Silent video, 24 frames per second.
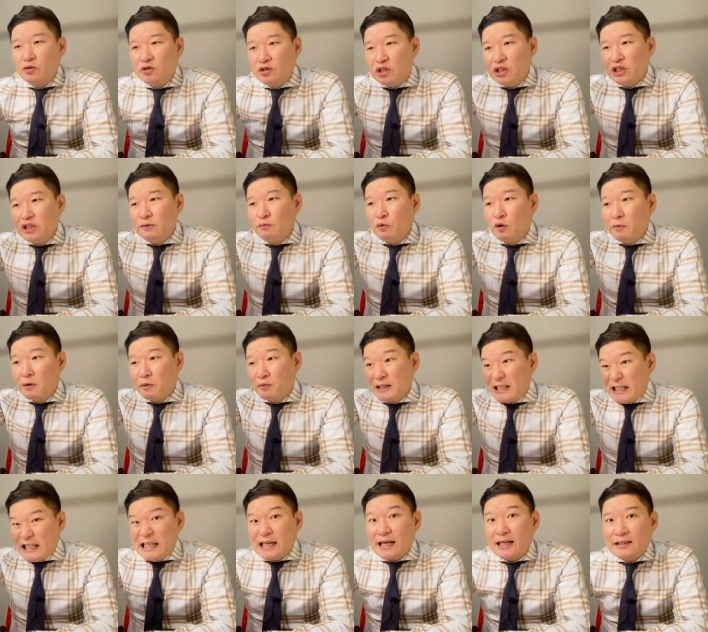75만 불
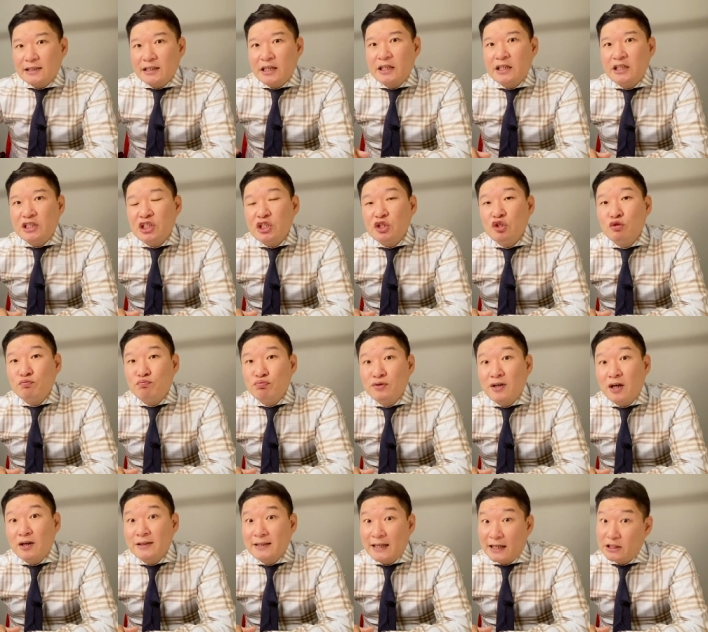이하짜리 신규
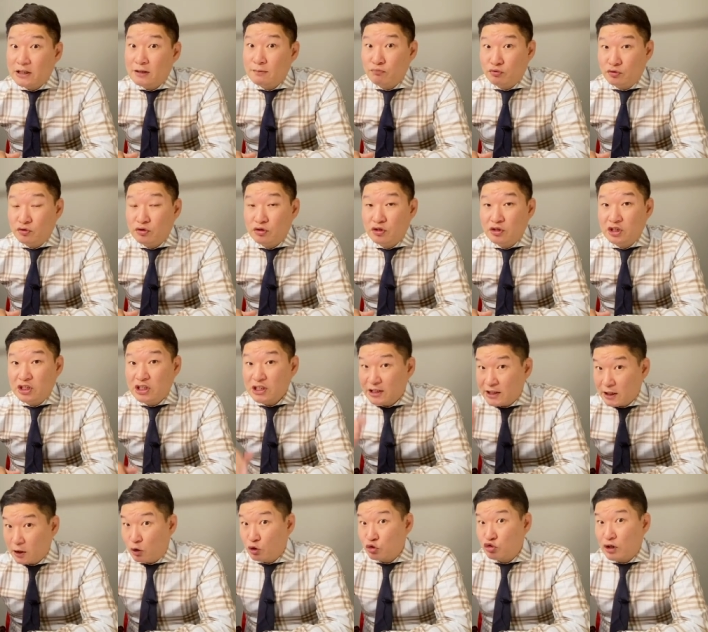분양을 사시는 분들은
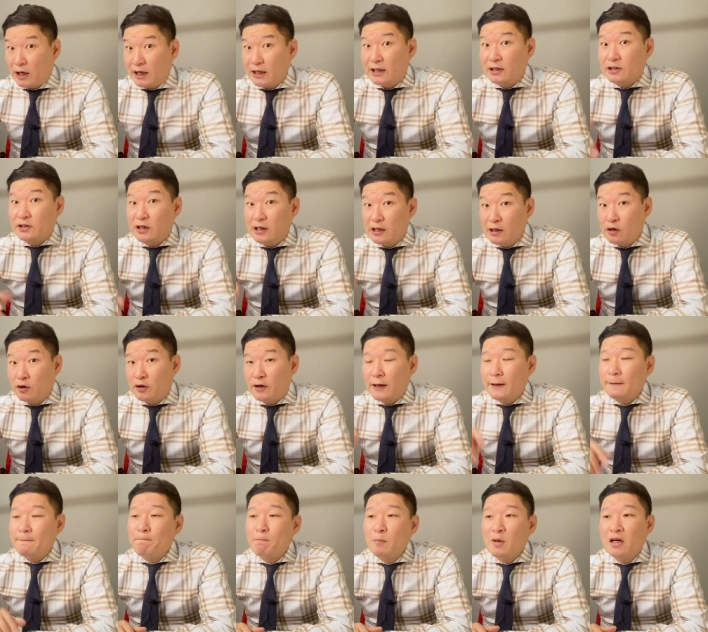실제 거주 안에서 1년간